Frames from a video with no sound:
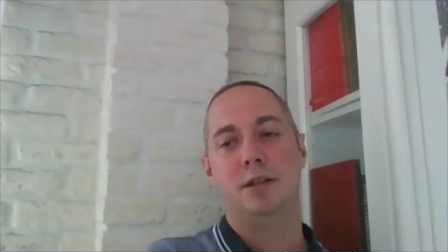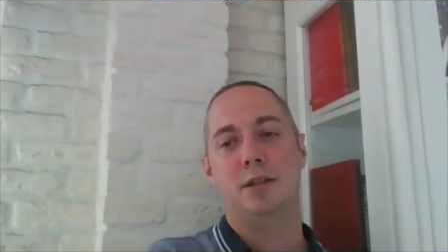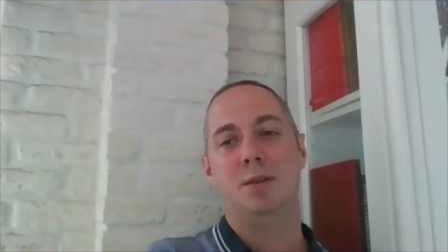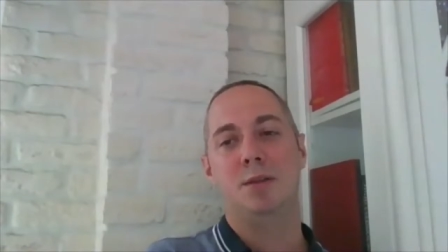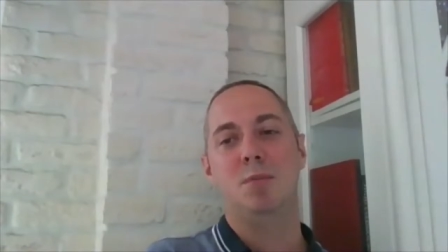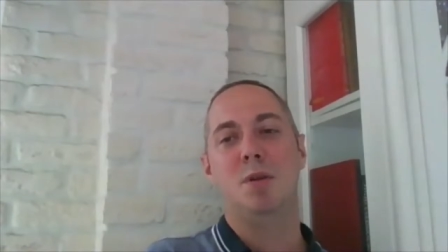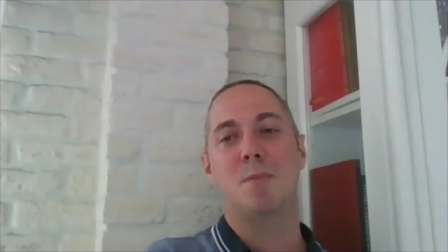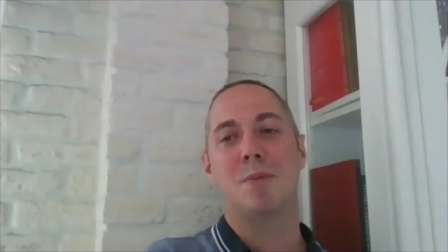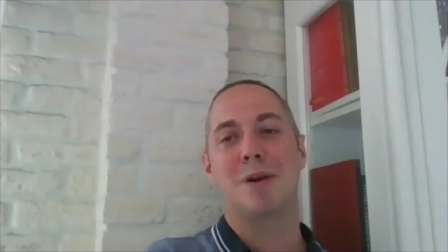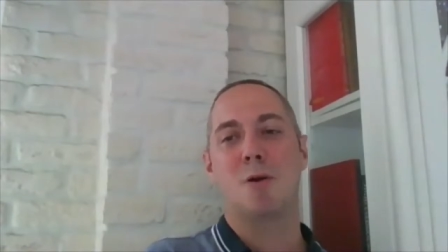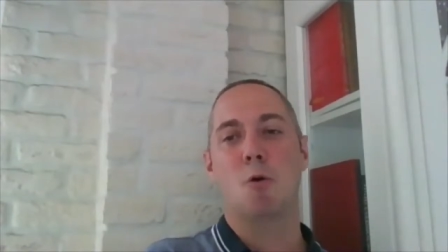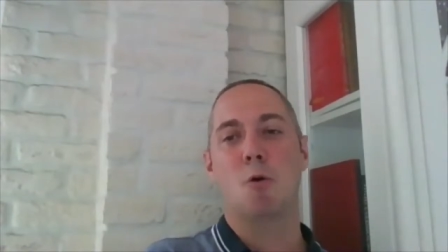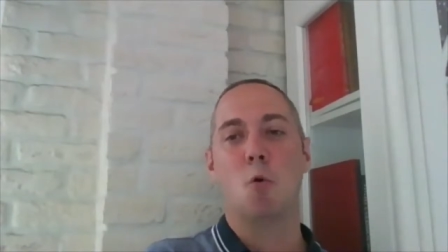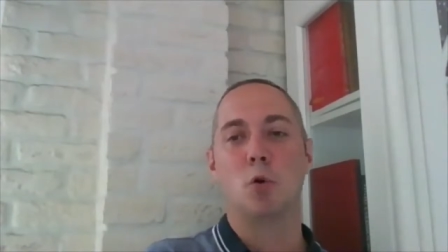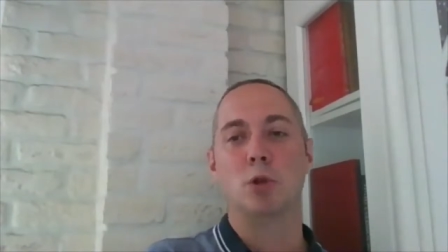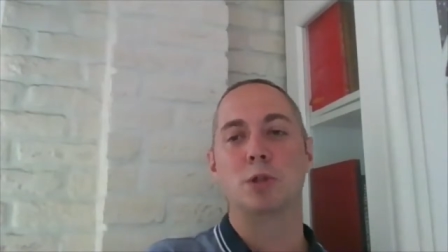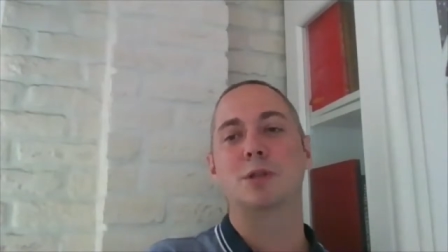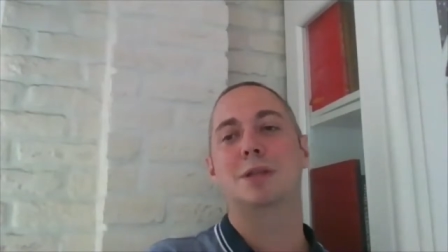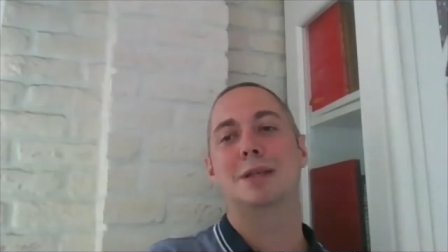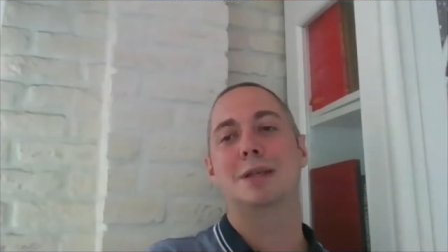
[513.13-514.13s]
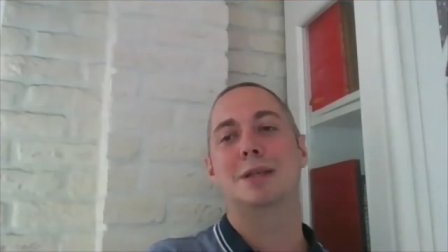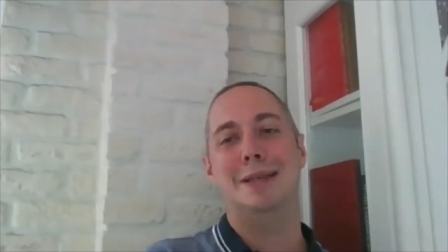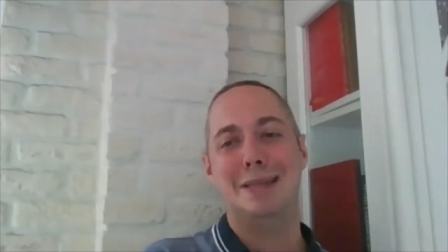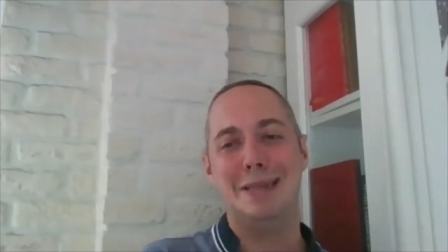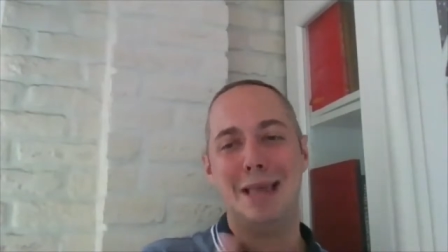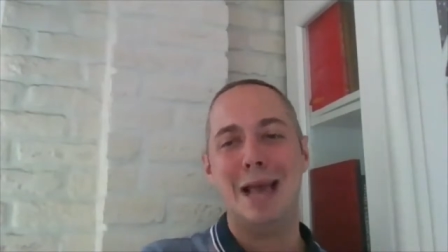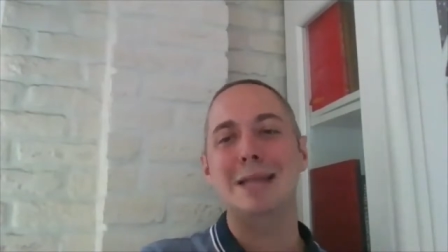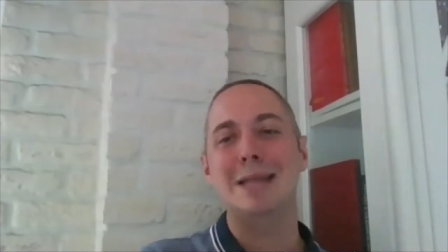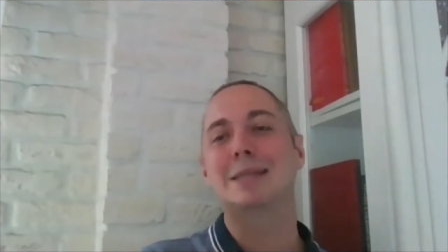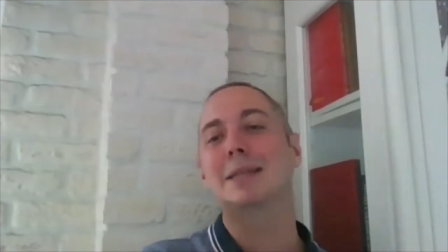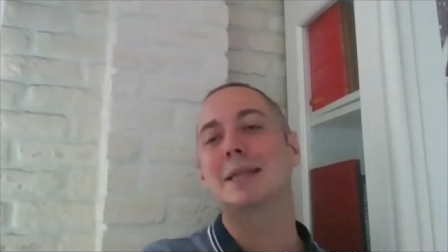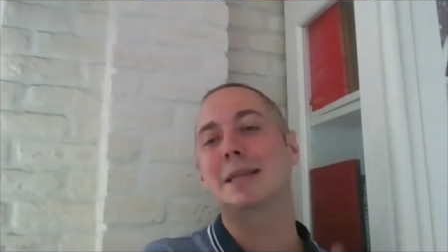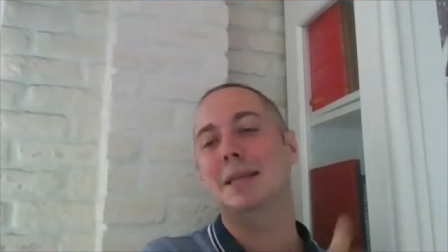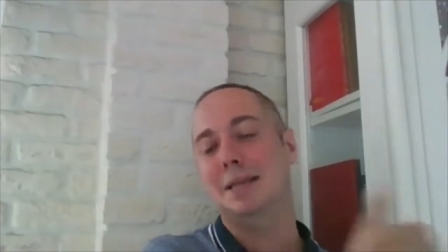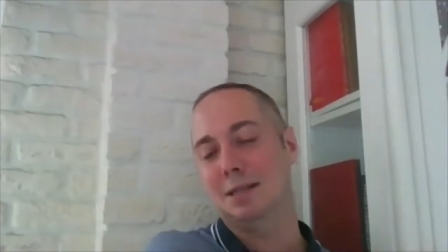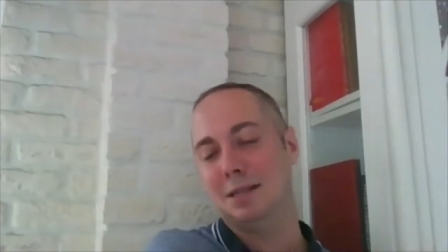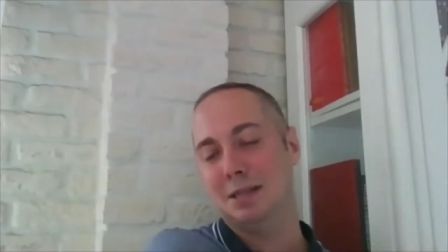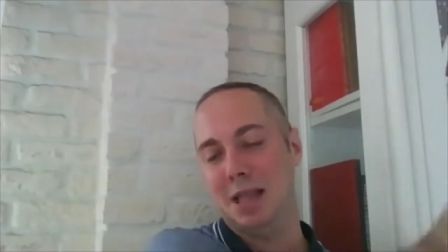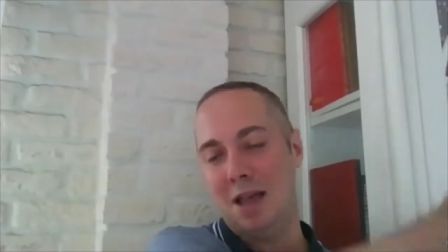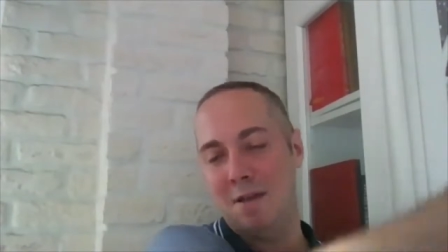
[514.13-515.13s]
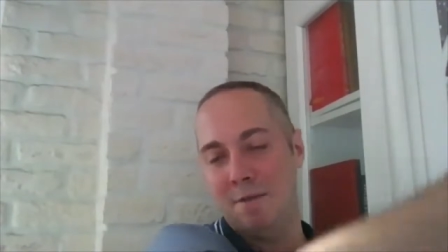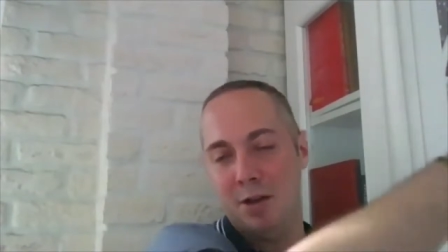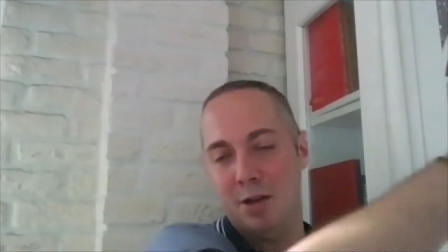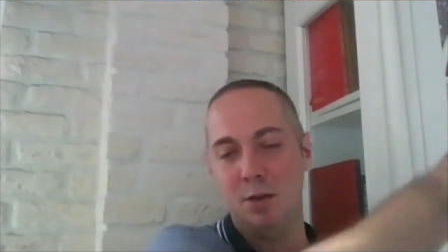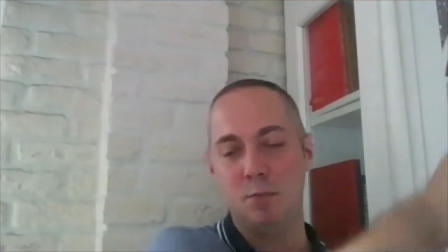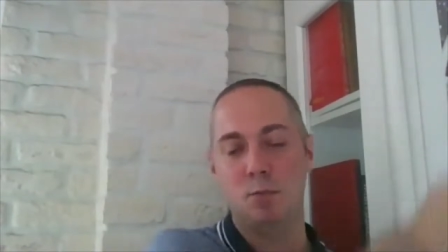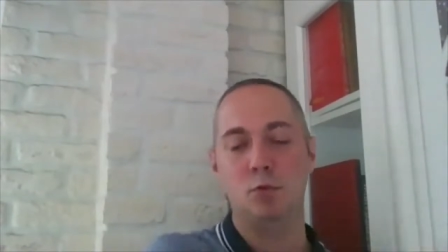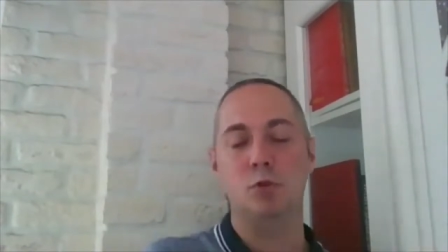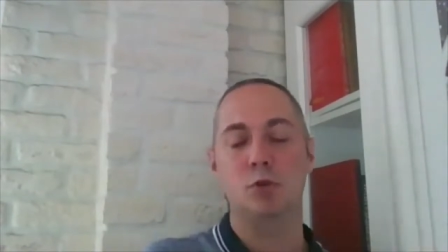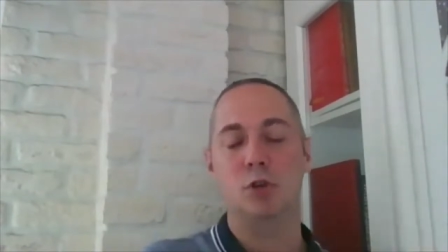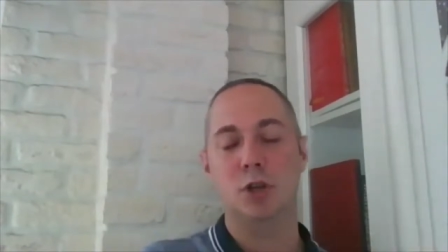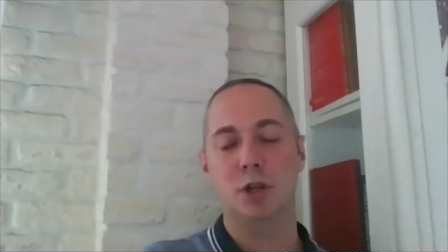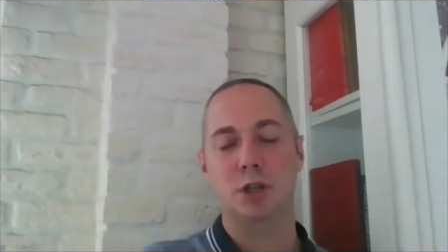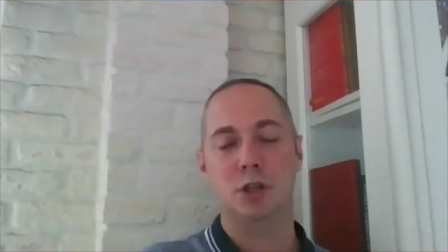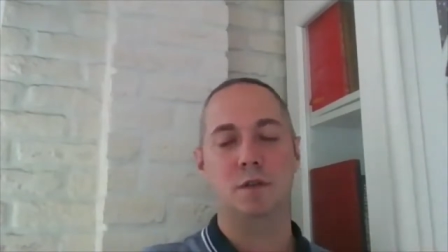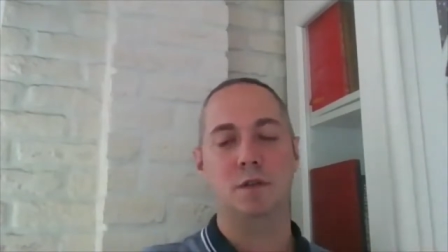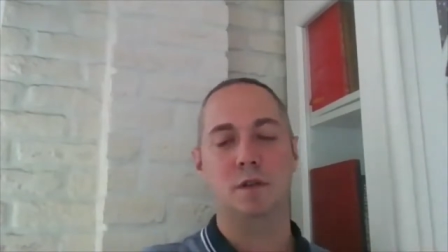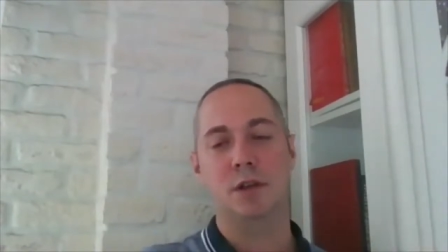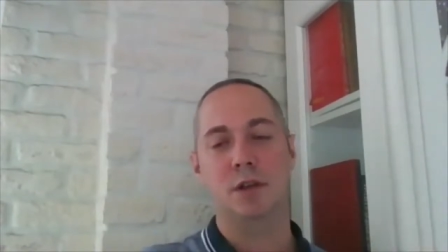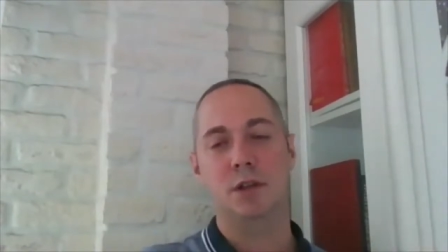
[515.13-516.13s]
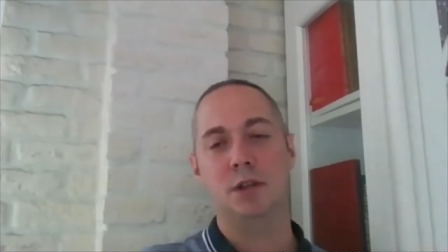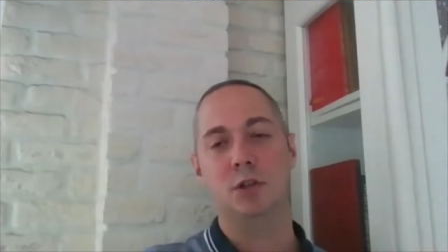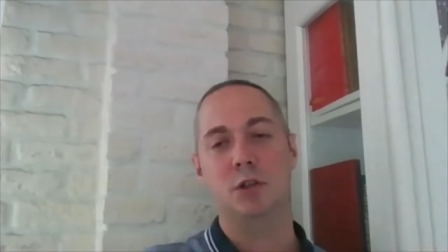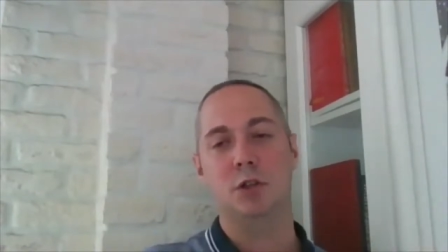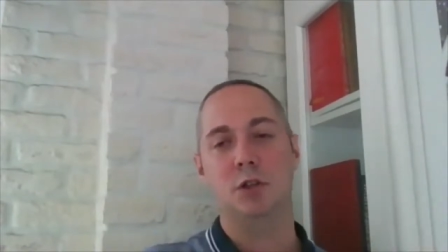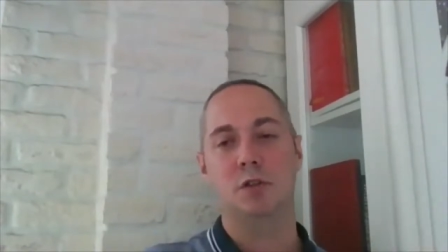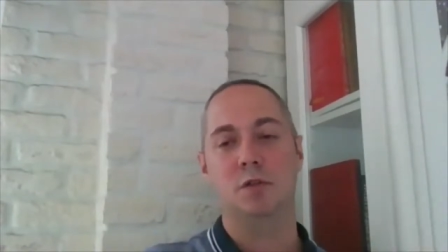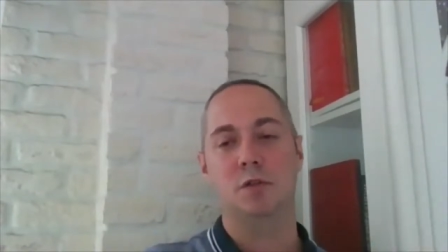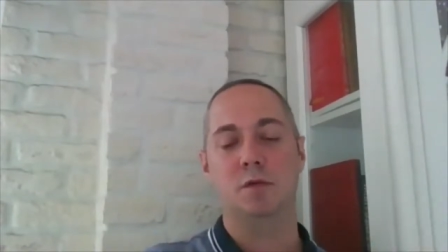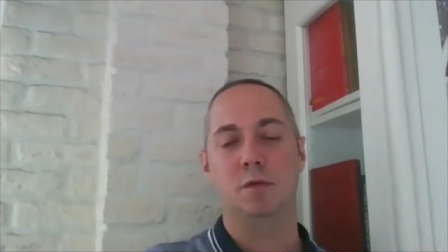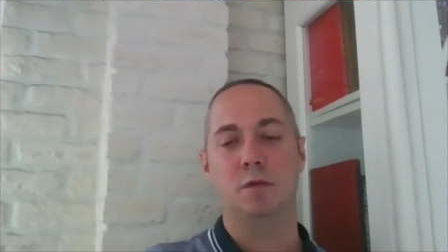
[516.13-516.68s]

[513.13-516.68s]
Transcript: землепроходцы китайские ставили путешествуя значит,